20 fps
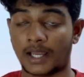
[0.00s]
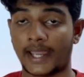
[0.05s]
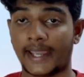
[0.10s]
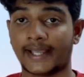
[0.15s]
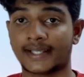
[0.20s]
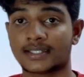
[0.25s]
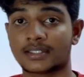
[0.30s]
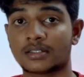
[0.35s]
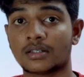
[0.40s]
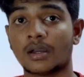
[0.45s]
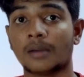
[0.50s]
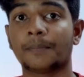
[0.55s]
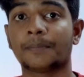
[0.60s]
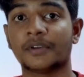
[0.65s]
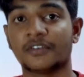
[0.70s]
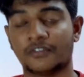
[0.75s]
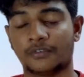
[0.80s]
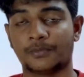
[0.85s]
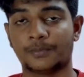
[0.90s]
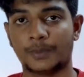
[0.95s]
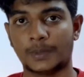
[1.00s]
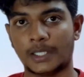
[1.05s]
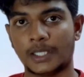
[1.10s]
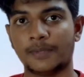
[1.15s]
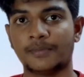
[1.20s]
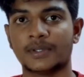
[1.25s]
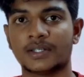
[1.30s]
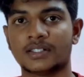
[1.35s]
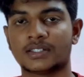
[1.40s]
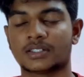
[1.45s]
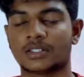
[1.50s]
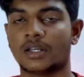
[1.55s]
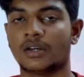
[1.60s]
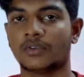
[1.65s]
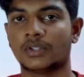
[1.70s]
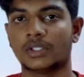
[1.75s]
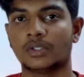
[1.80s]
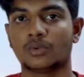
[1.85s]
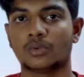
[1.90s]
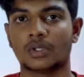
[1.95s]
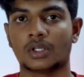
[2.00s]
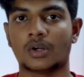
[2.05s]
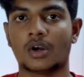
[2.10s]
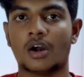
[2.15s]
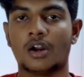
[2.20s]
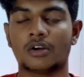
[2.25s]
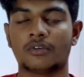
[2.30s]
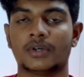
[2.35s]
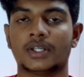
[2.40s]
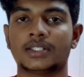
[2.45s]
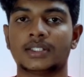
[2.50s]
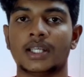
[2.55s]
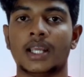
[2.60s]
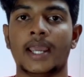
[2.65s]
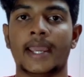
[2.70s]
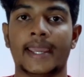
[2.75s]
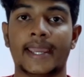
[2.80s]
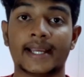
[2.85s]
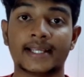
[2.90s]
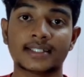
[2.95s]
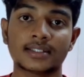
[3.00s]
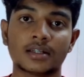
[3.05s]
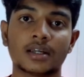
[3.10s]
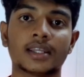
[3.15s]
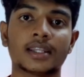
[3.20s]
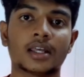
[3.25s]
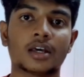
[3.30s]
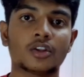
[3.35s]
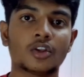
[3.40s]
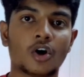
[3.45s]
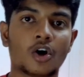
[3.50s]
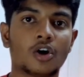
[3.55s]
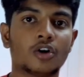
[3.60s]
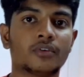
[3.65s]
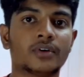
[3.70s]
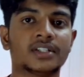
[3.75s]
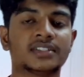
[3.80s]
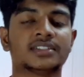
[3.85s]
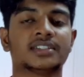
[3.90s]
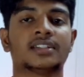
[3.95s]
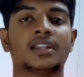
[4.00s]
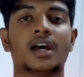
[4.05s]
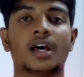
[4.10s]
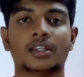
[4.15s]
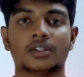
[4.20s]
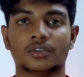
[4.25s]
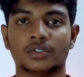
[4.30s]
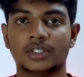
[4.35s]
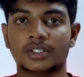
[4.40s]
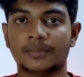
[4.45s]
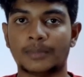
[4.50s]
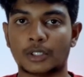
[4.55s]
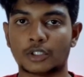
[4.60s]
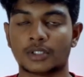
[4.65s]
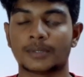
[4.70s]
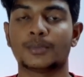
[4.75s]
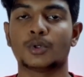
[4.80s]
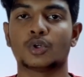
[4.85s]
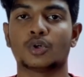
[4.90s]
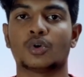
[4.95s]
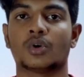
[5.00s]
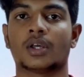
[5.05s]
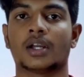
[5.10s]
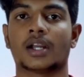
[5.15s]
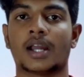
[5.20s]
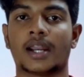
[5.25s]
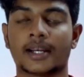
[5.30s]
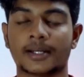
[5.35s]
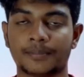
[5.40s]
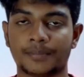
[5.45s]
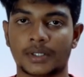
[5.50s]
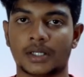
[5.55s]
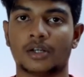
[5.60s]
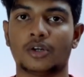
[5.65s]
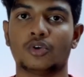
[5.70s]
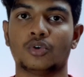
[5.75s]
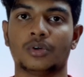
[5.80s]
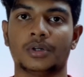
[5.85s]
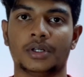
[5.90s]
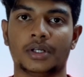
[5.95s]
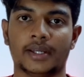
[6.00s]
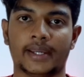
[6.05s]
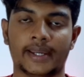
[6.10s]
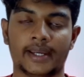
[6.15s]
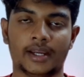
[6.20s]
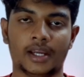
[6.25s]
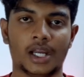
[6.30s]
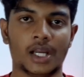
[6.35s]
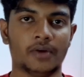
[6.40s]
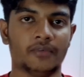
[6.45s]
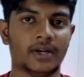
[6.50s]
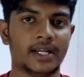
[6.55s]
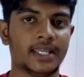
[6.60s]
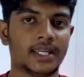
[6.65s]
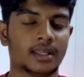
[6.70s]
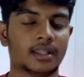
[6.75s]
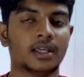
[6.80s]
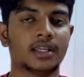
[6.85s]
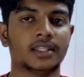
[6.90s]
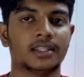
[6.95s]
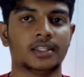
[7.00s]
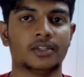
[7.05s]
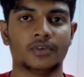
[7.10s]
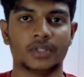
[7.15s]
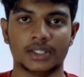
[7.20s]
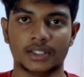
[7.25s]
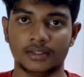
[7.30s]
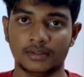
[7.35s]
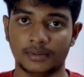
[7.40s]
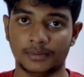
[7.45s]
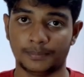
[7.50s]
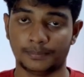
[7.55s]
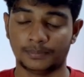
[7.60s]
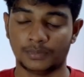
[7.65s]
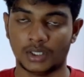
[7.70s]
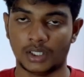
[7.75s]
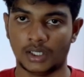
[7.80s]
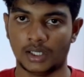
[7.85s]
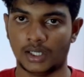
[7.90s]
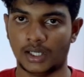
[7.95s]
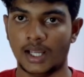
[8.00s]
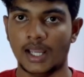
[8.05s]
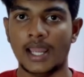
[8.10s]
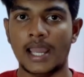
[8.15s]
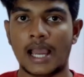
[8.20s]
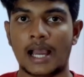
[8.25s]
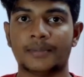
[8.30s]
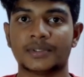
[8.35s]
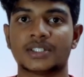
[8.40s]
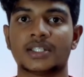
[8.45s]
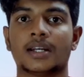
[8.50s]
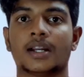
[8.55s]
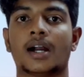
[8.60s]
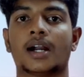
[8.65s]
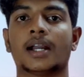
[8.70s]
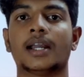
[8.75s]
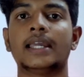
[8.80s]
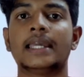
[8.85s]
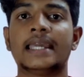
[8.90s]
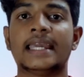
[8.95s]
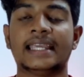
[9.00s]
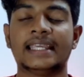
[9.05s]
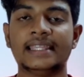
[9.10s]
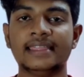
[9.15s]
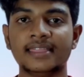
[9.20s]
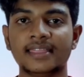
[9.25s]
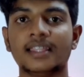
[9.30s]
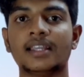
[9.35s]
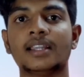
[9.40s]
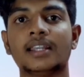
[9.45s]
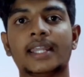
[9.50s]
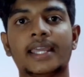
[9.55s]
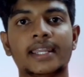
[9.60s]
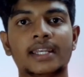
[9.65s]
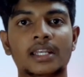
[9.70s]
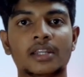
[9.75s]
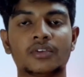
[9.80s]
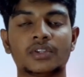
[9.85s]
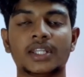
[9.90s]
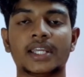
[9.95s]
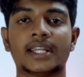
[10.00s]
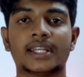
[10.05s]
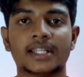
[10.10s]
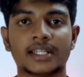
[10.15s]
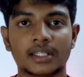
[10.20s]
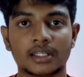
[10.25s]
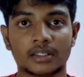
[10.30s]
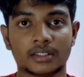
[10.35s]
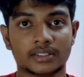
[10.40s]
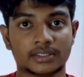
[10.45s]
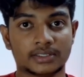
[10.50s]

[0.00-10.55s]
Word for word: எக்ஸ்ட்ரா பெரிபரல்ஸ்னால் வந்து உங்களுக்கு ஹார்ட்வேர்ஸ் எக்ஸ்ட்ரா ஏதாவது ஹார்ட்வேர்ஸ் இருந்தால் அதை வந்து மதர் போர்டு கூட கனெக்ட் பண்ணுற ஒரு வழியாக தான் இந்த வந்து அமைச்சிருக்காங்க இந்த லைனில் வந்து என்னென்ன